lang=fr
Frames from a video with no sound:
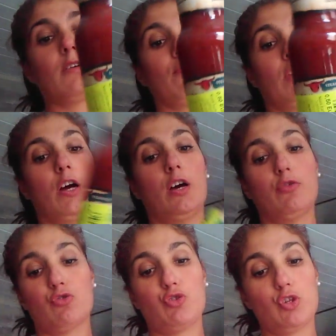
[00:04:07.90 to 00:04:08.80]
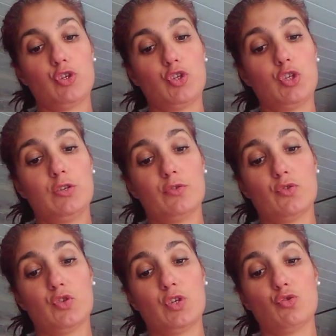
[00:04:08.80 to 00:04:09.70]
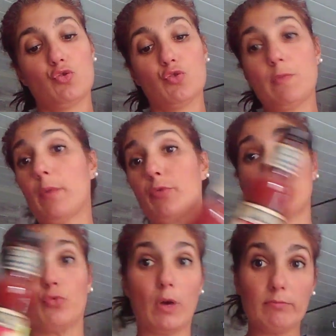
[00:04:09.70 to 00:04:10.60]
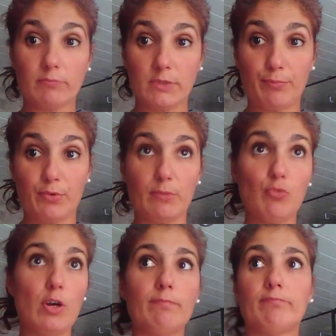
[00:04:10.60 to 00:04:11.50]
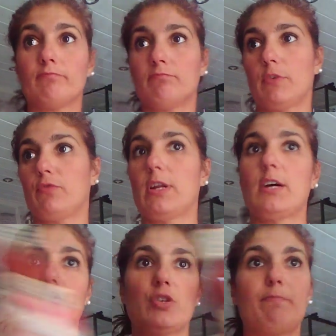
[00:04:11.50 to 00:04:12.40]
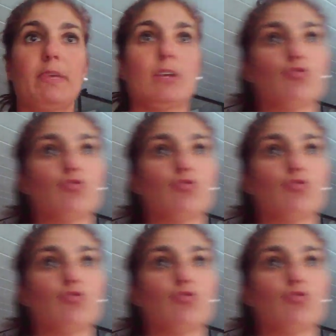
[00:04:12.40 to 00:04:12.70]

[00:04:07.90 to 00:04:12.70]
Voilà, alors celle-ci, euh, c'est une sauce barbecue, hein, ni plus ni moins voilà, j'aime bien